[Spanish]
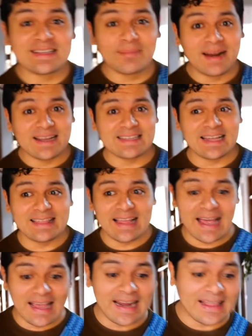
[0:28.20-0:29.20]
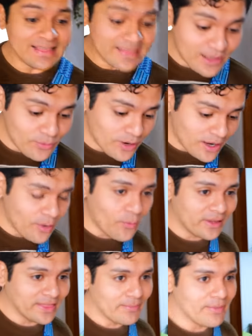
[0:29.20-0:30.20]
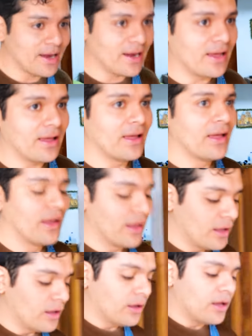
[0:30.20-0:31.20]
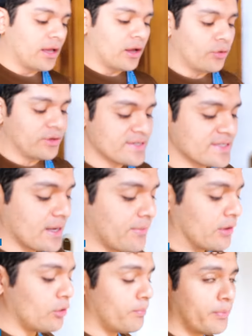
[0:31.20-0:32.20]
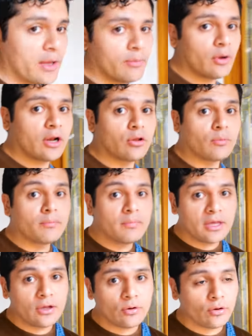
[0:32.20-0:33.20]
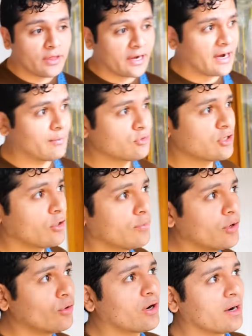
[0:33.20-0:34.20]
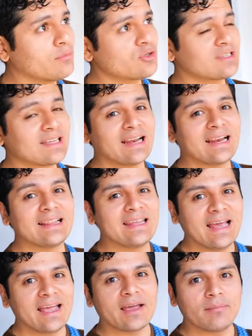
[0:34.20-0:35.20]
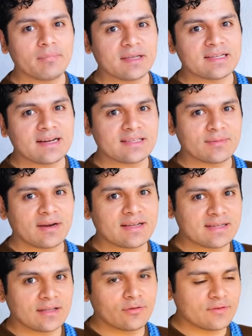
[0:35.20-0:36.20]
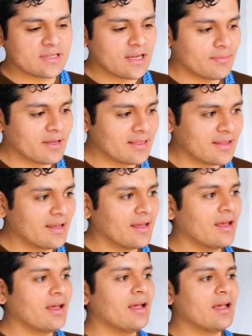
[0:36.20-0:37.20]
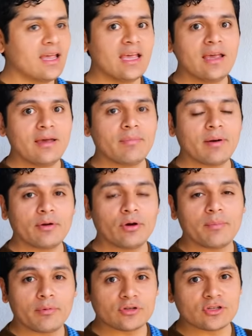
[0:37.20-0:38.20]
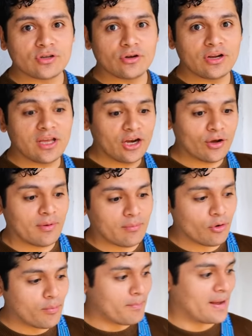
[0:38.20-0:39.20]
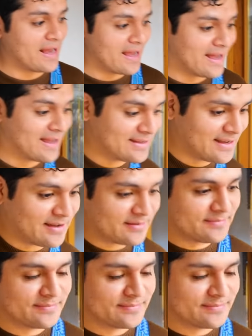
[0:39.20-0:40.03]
Semana Santa en Antigua Guatemala. Eh, hoy es sábado previo al Domingo de Ramos. El Domingo de Ramos es el día en que empieza la Semana Santa oficialmente y va a haber una procesión y nos vamos para allá.